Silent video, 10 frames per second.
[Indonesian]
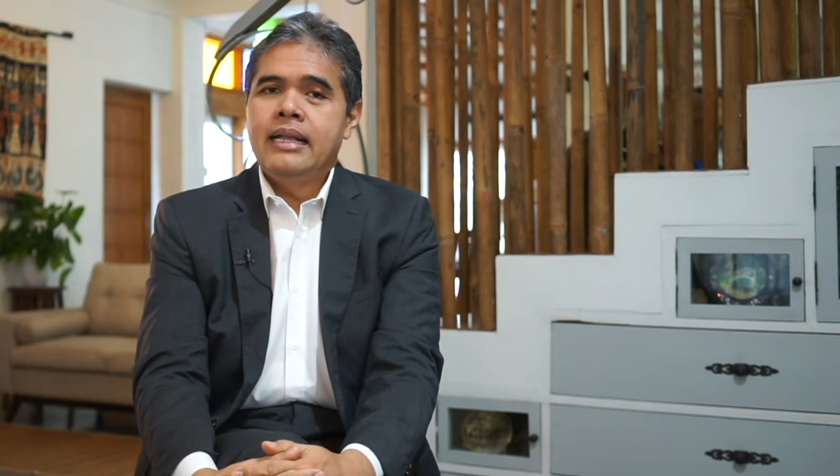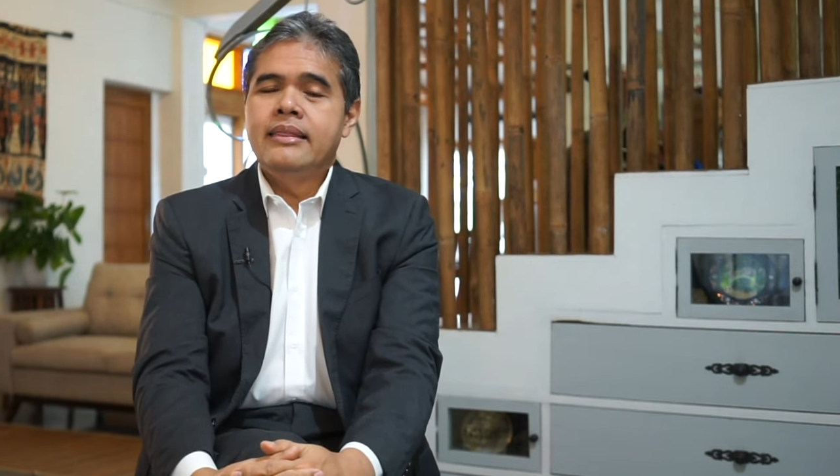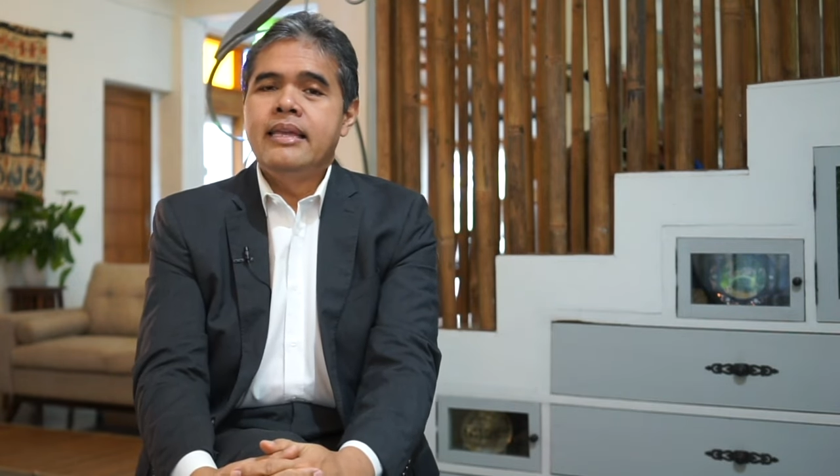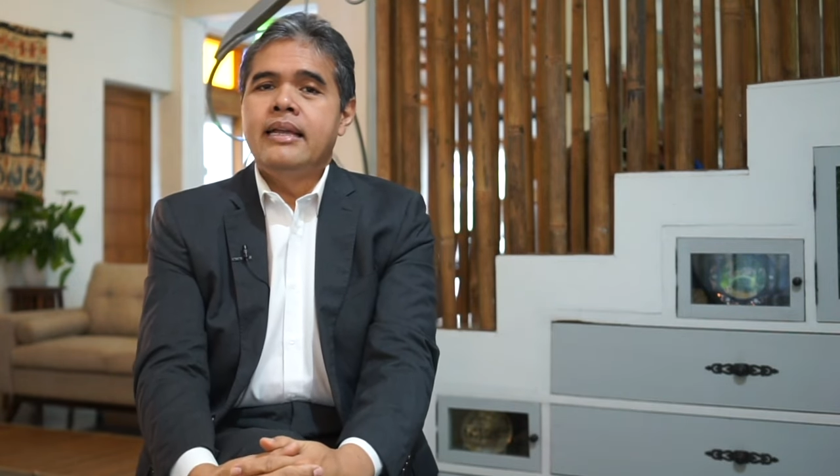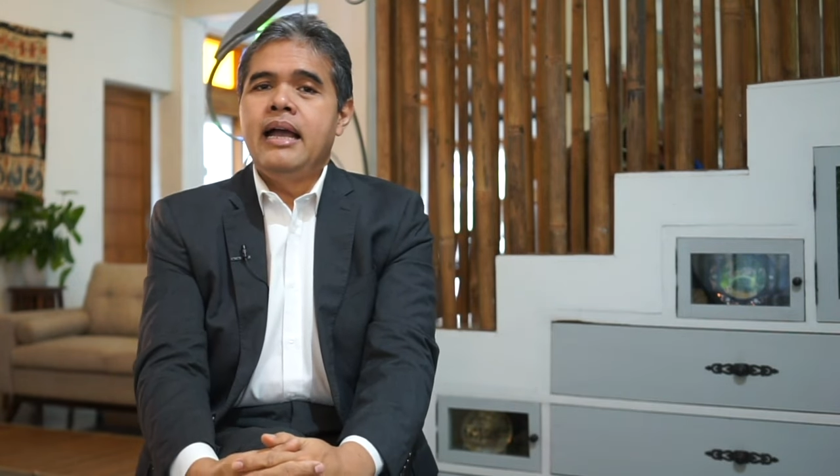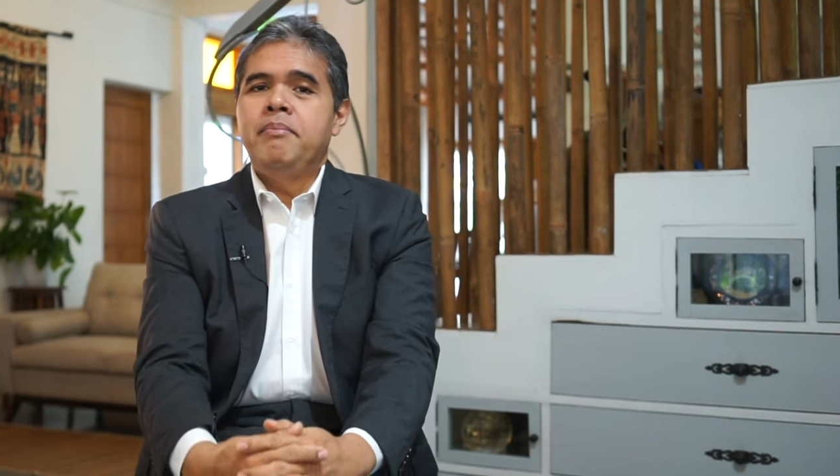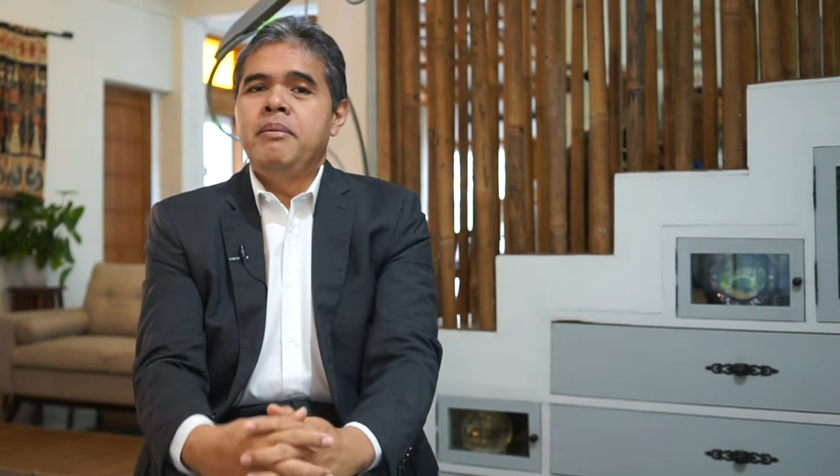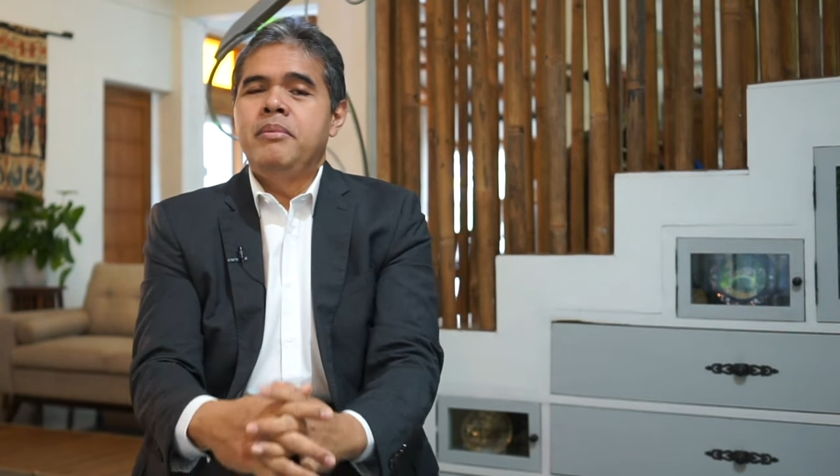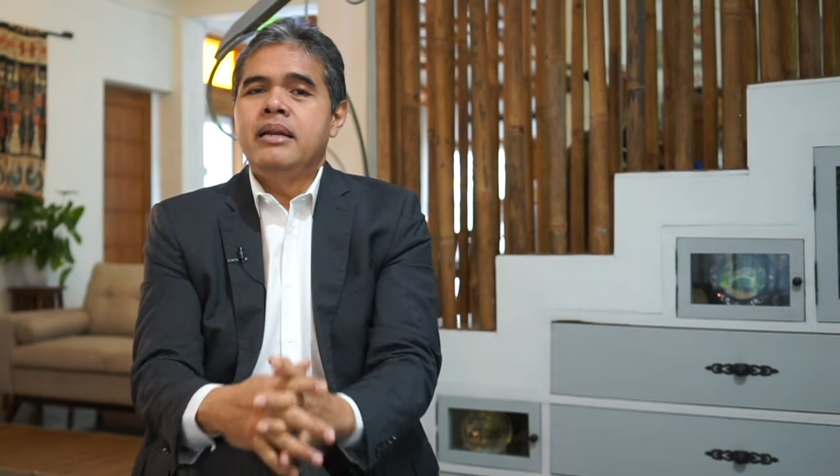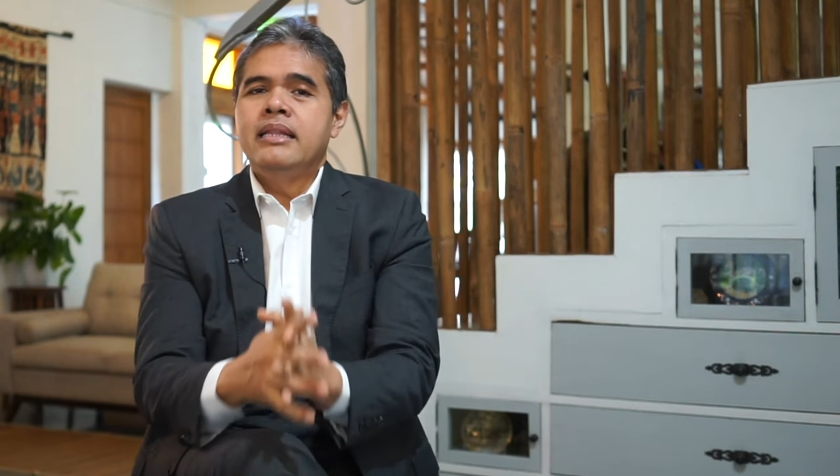ketika
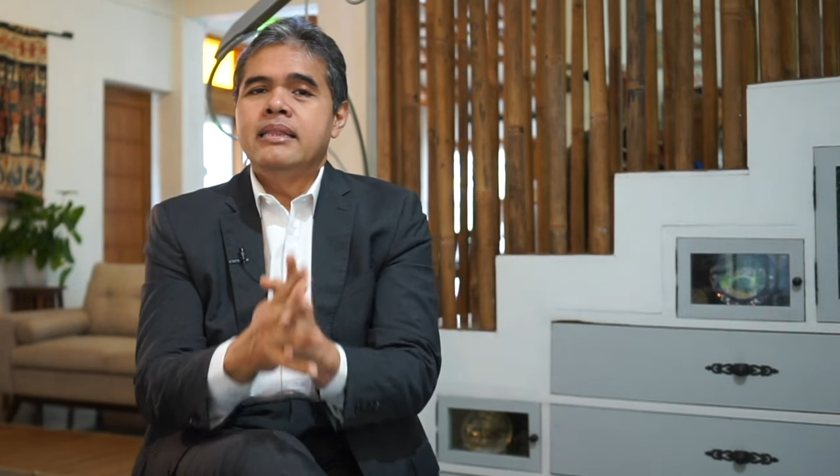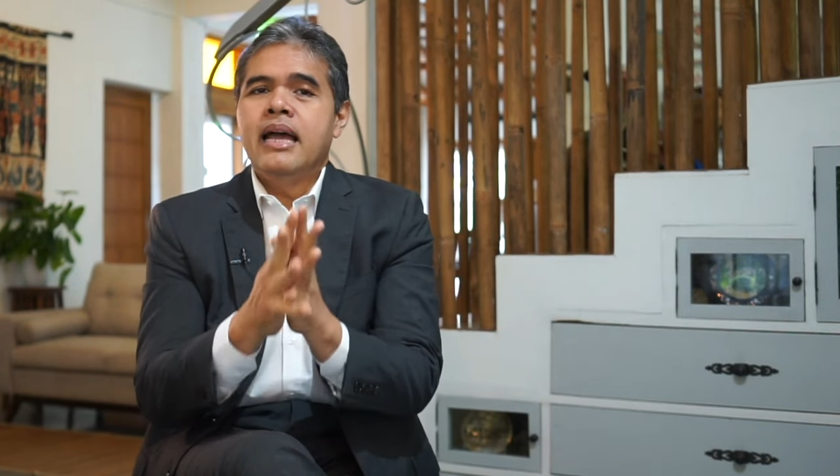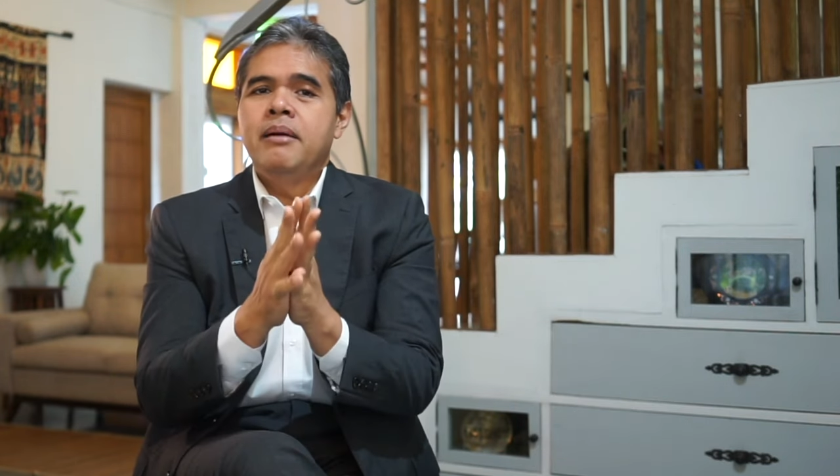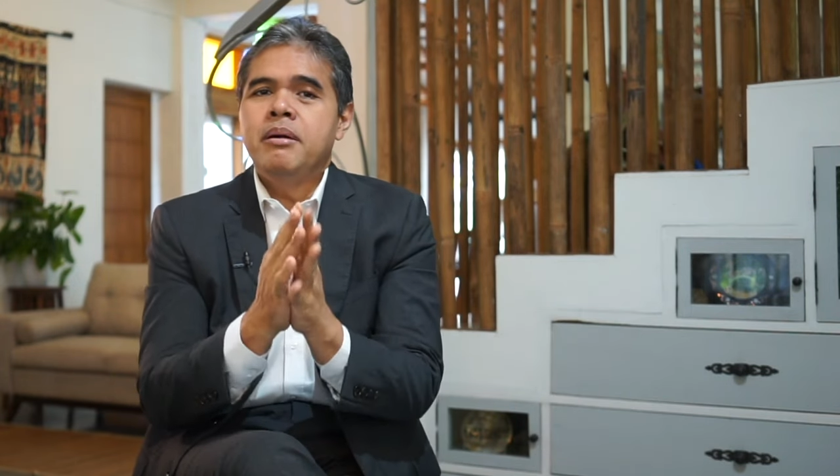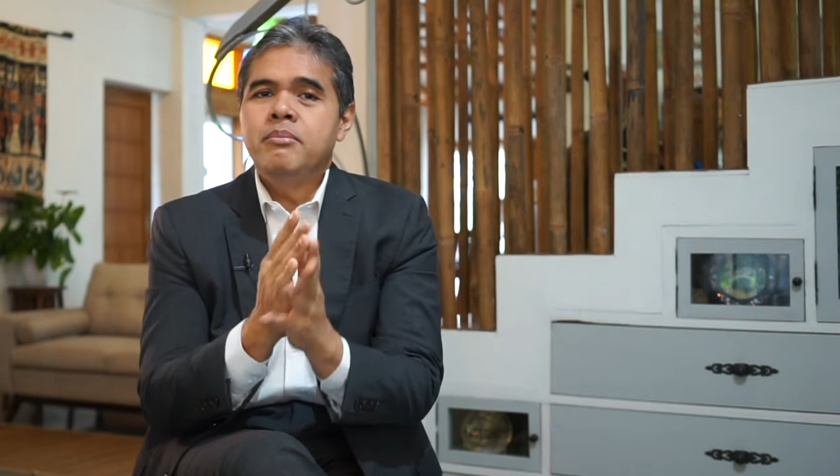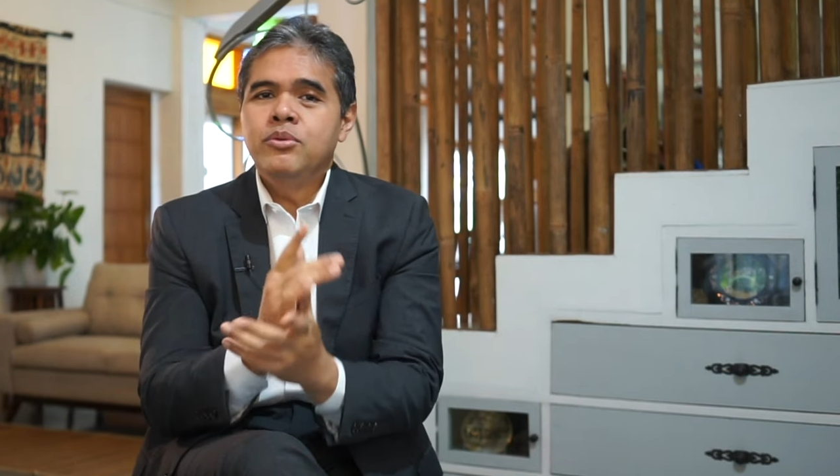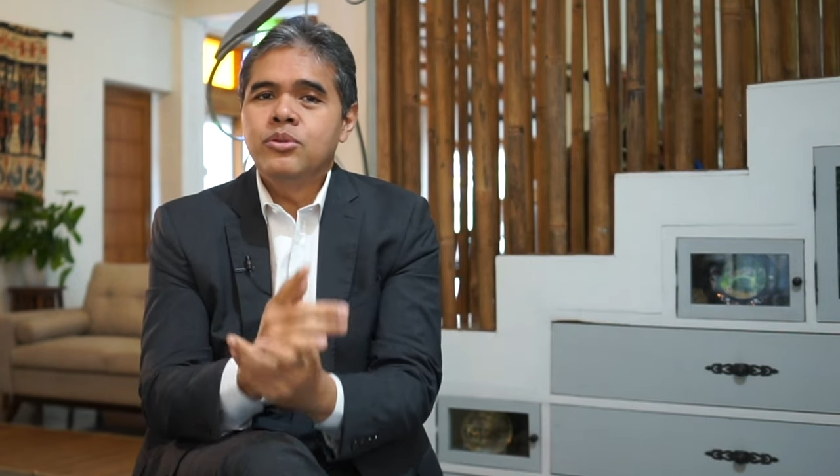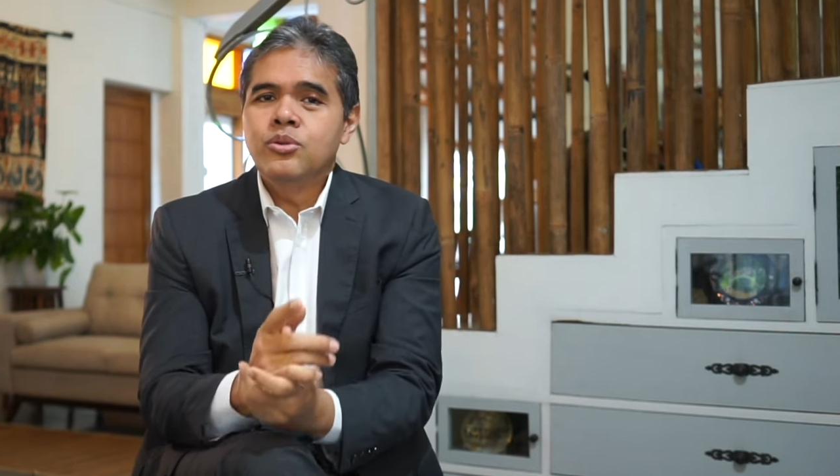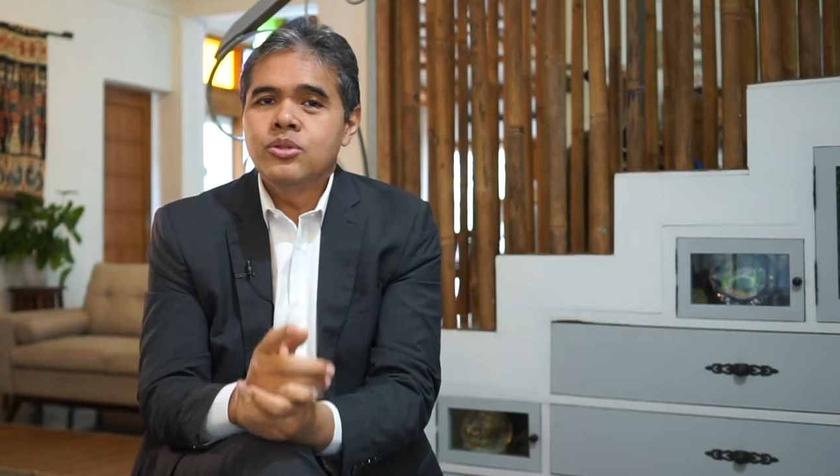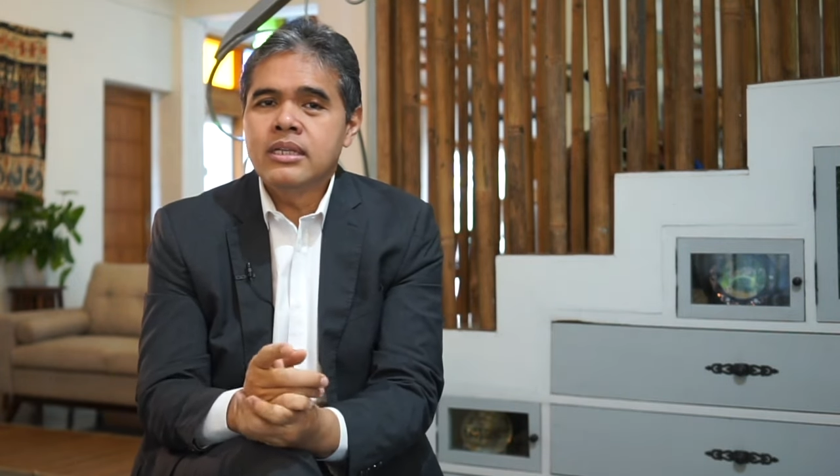pemerintah
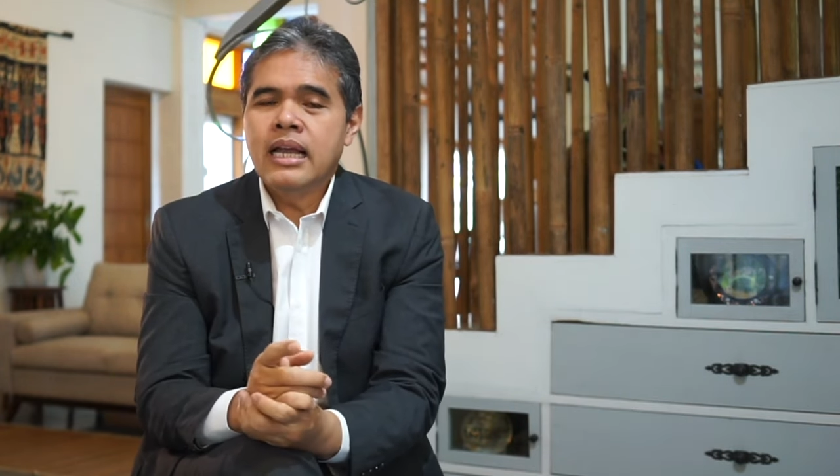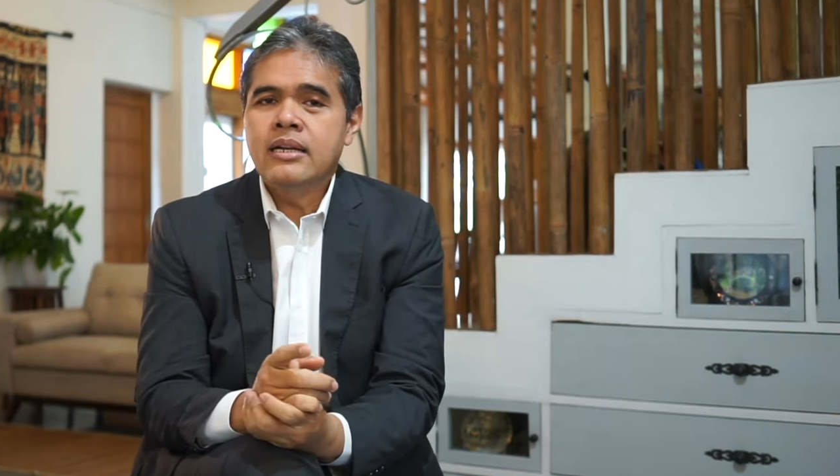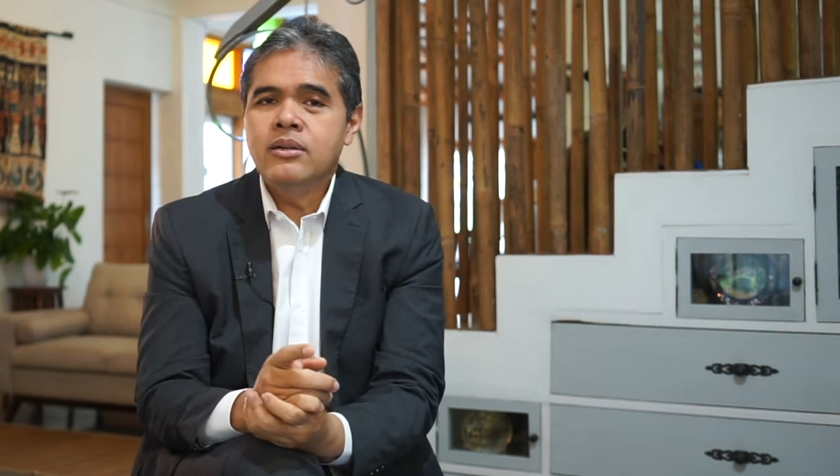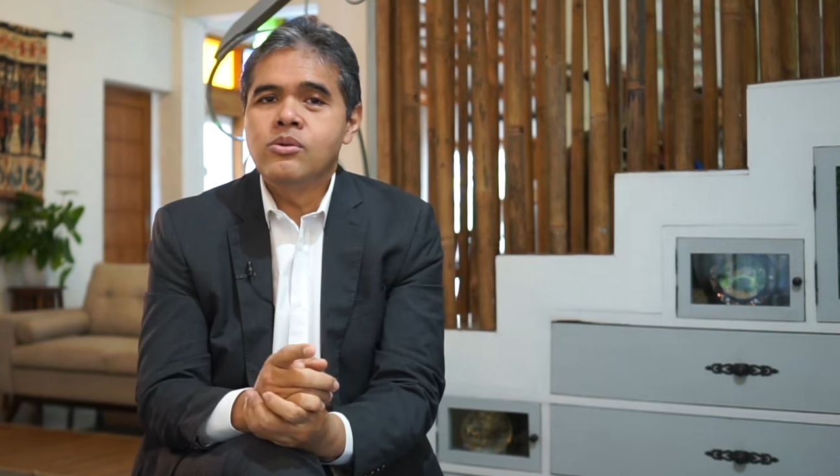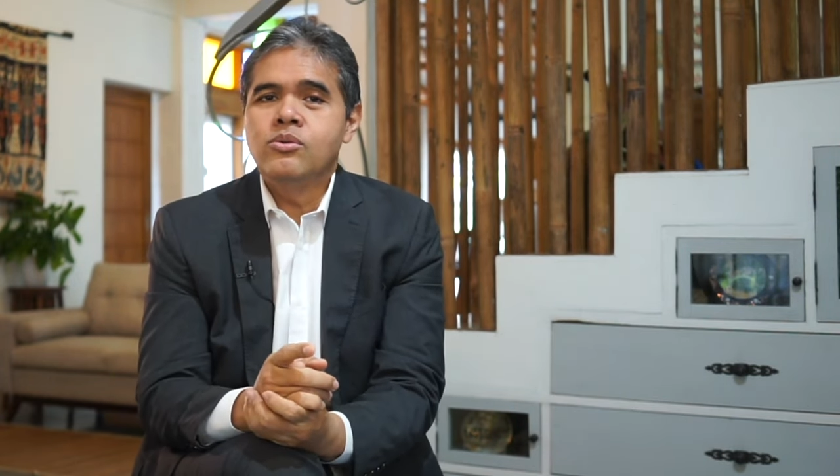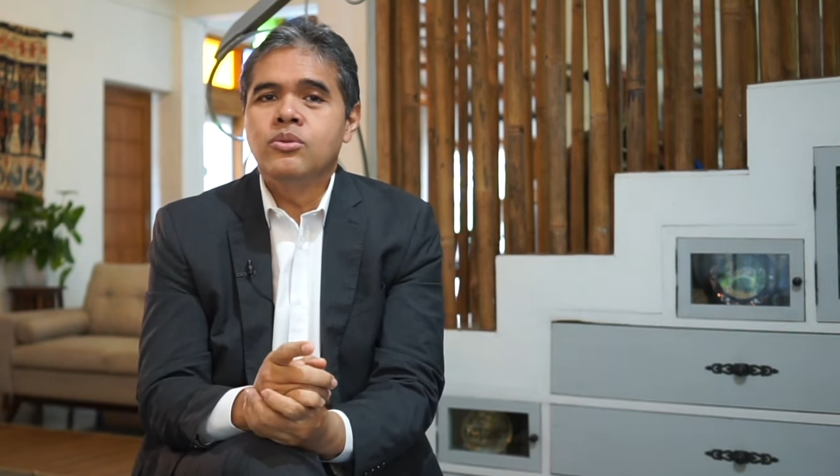memutuskan